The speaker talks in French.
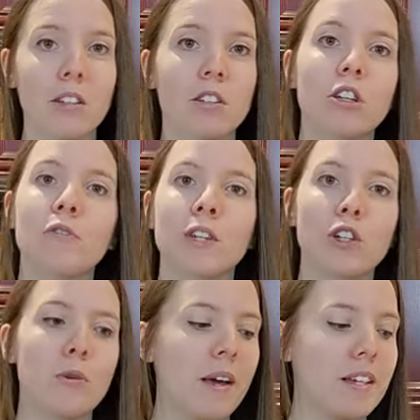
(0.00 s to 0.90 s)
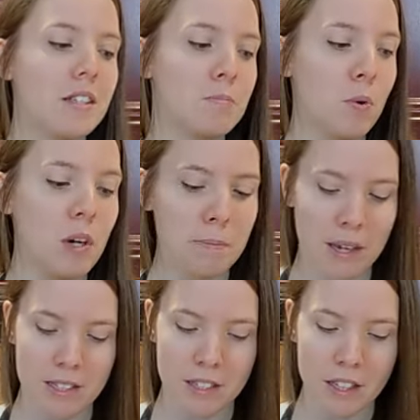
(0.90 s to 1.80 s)
notre fécule de maïs pour
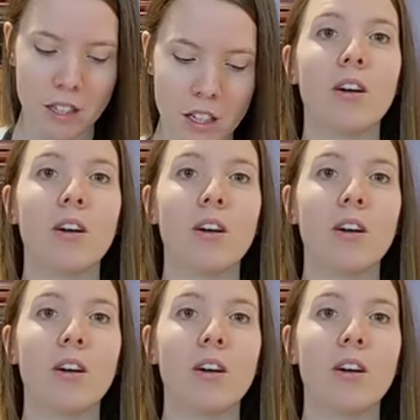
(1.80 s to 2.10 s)
l'épaissir.